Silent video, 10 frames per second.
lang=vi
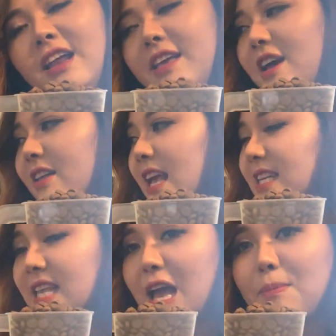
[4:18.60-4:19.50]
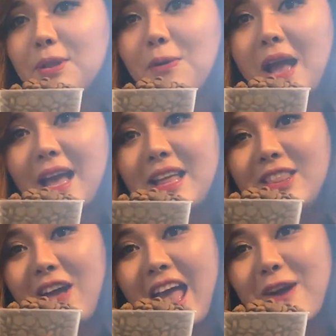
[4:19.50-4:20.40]
lý do tại sao mà đồ ăn
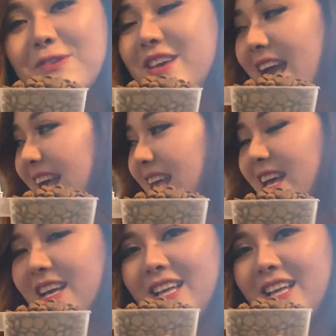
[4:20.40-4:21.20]
nó hao như vậy á.